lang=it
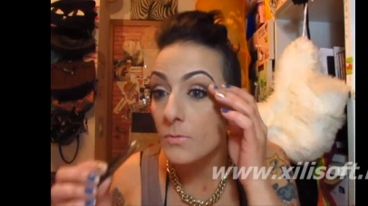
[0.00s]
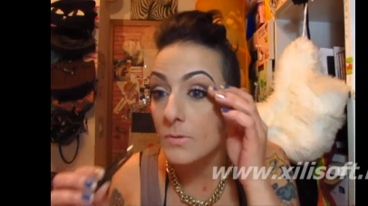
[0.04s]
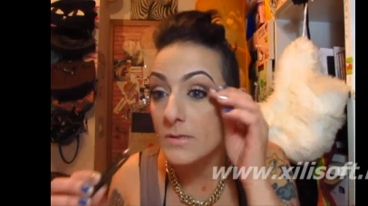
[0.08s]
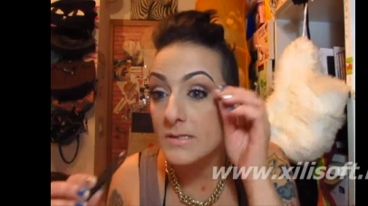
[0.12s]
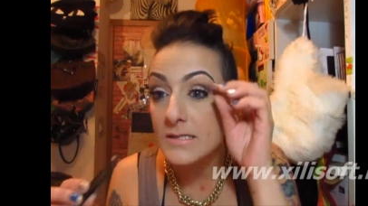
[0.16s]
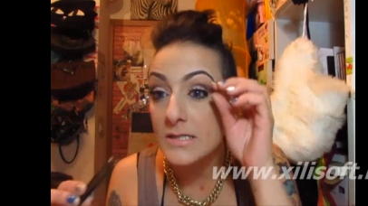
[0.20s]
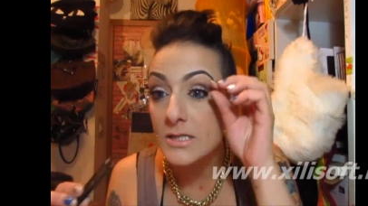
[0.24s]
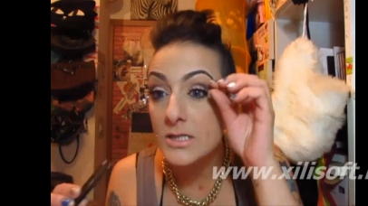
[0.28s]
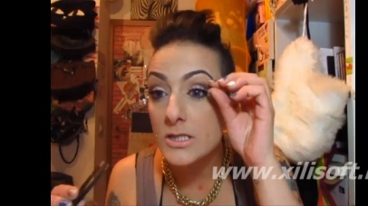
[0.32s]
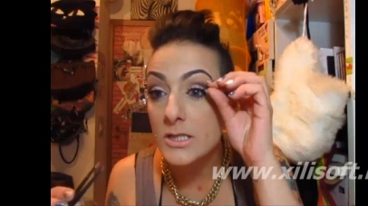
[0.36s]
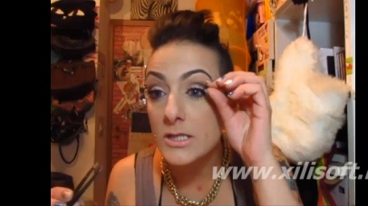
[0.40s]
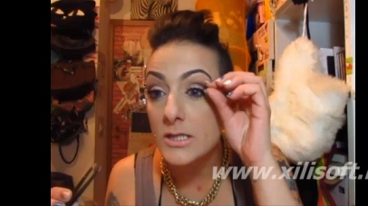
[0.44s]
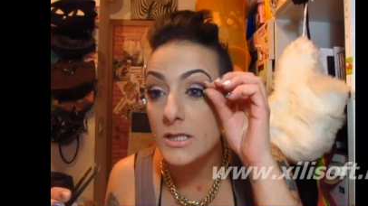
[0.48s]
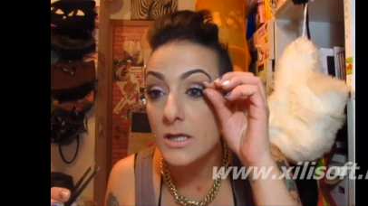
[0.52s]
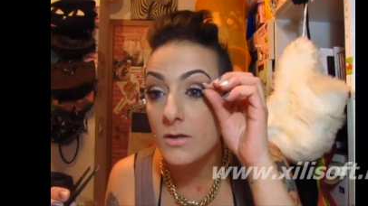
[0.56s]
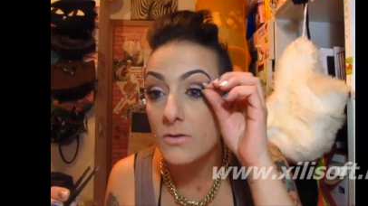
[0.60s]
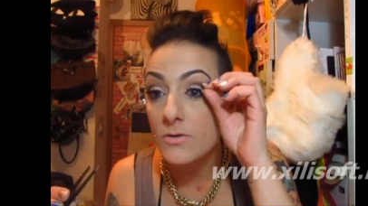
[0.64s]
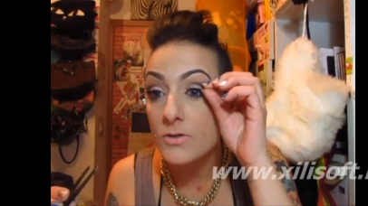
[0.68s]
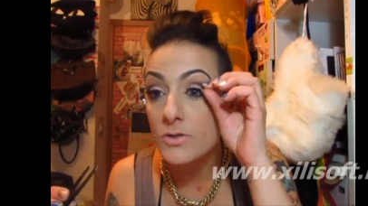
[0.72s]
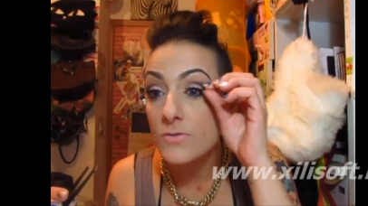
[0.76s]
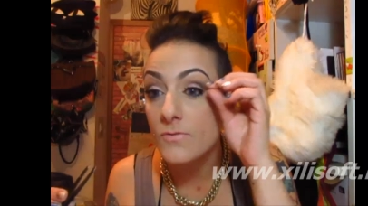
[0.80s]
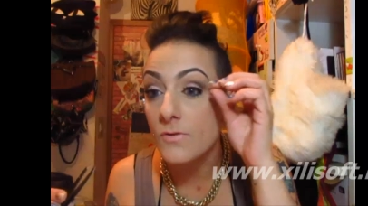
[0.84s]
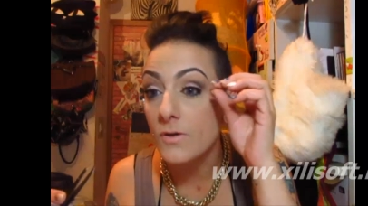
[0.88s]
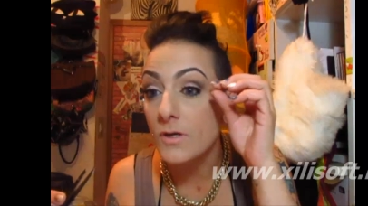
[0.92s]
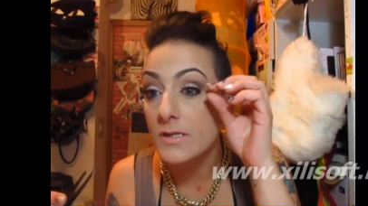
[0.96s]
Questa ciglia
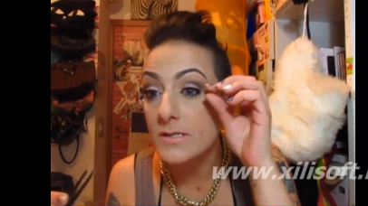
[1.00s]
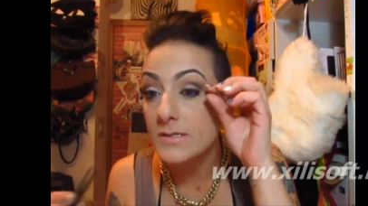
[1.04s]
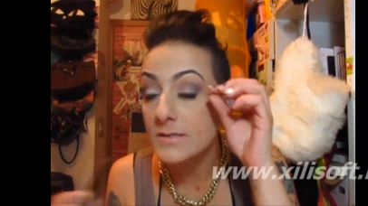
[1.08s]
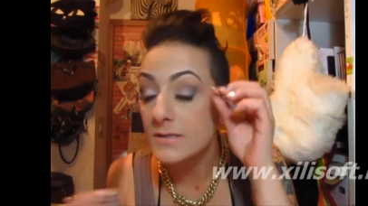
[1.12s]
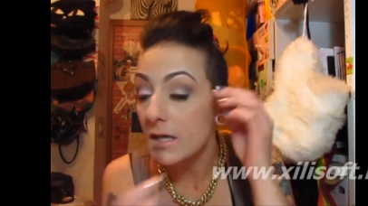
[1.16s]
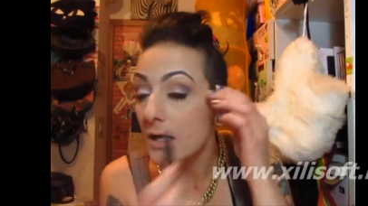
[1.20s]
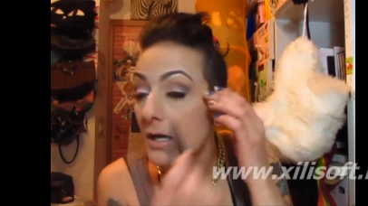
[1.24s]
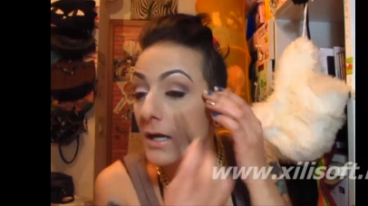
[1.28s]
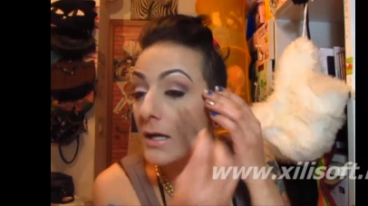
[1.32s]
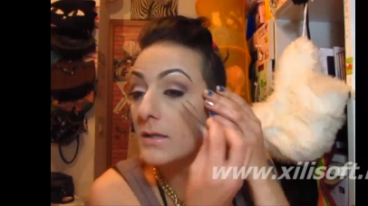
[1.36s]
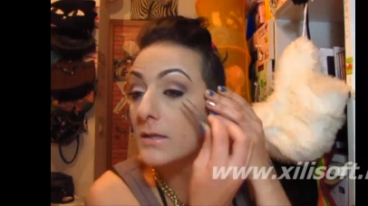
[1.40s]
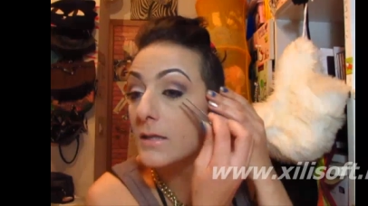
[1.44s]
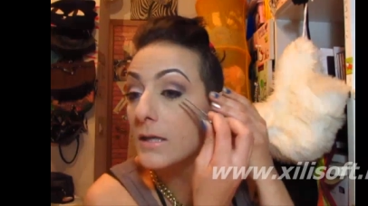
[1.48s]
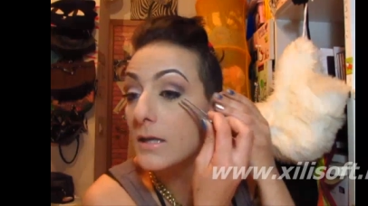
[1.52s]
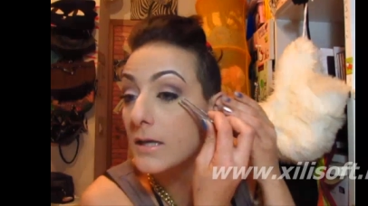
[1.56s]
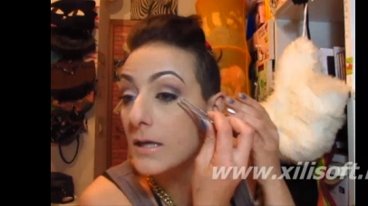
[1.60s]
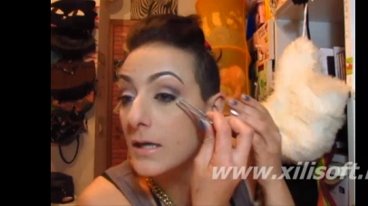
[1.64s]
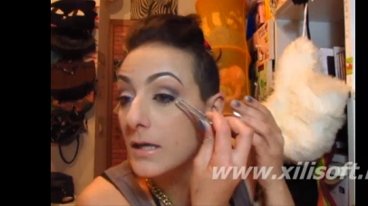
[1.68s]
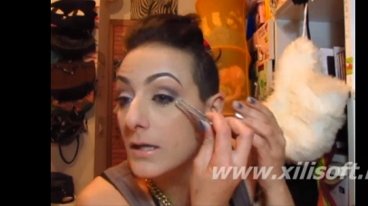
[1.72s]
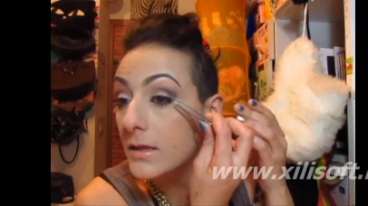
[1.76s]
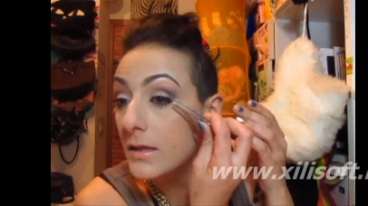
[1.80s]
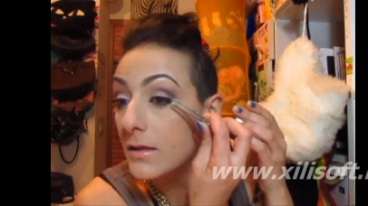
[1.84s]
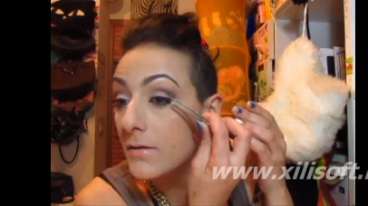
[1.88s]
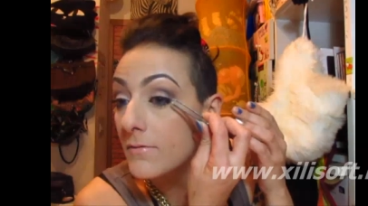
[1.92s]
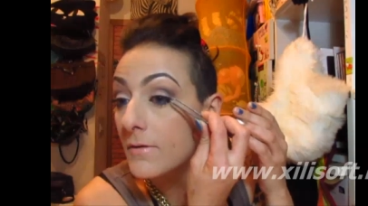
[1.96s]
non ci vuole sta
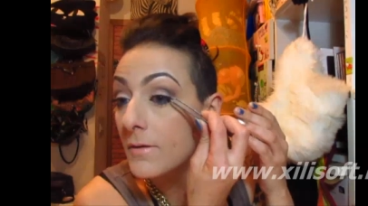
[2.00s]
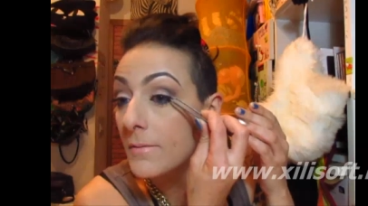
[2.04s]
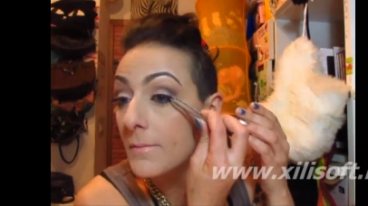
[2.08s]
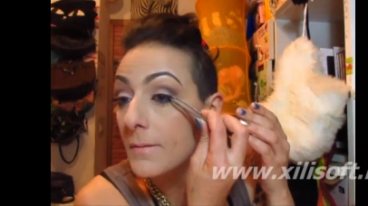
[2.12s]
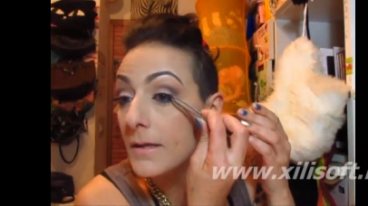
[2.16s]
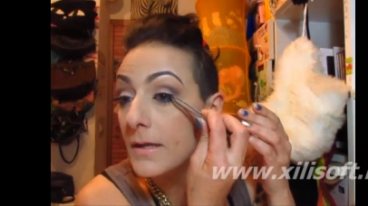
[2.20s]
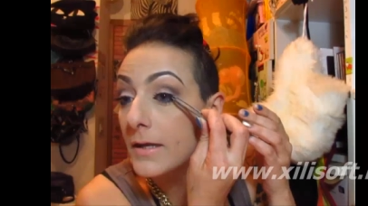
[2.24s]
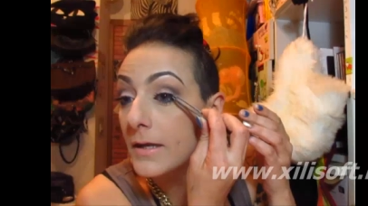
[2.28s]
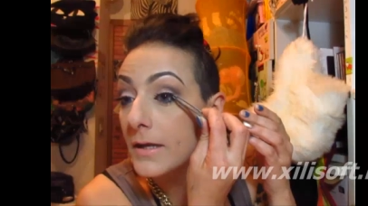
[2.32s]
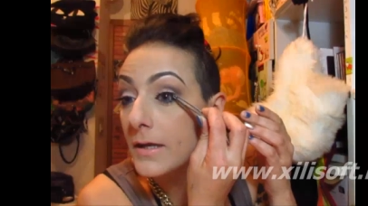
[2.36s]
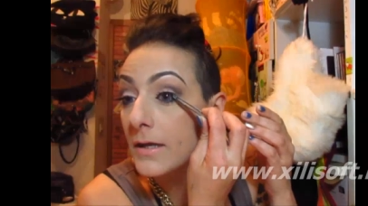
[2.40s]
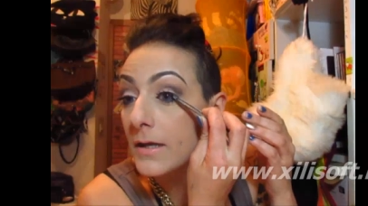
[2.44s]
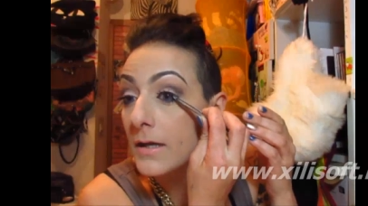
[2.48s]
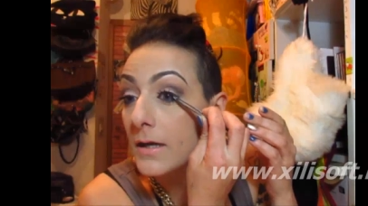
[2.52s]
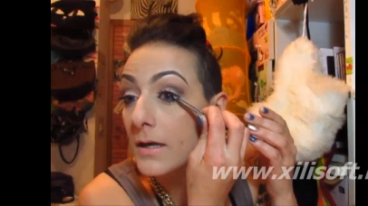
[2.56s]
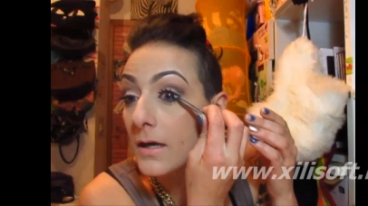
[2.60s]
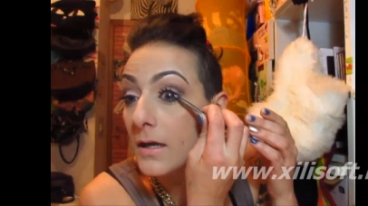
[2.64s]
attaccata, va bene?